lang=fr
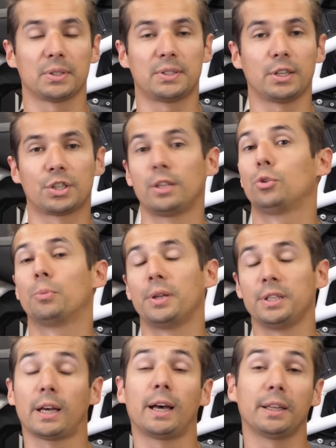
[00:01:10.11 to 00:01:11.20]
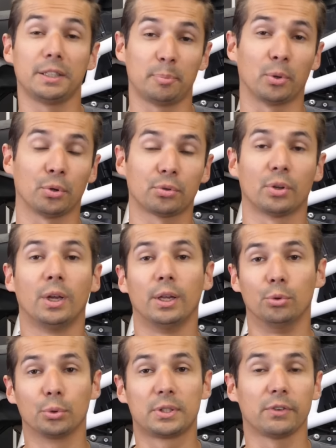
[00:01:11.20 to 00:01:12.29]
cette chaîne de manière indépendante.
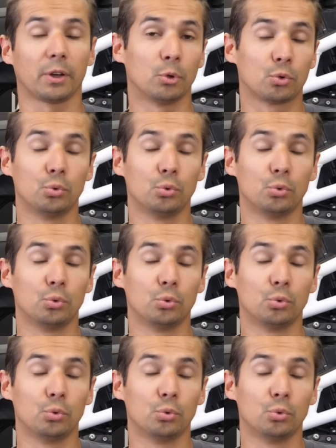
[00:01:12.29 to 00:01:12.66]
Donc c'est vraiment